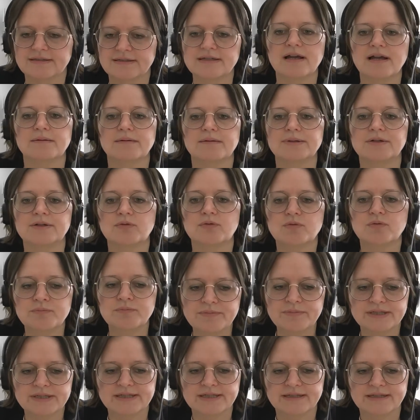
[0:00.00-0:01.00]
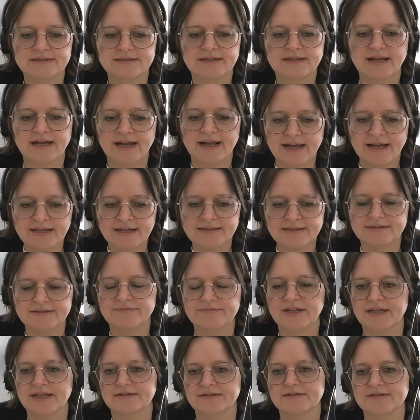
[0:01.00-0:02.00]
die aber unbedingt gerade
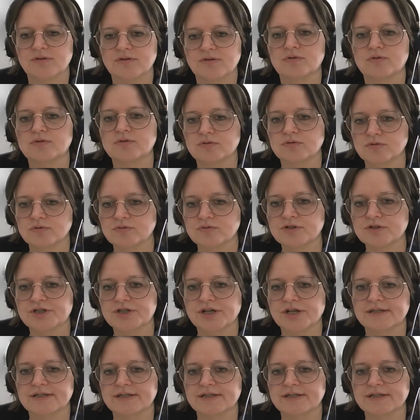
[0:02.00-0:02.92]
während onkologischer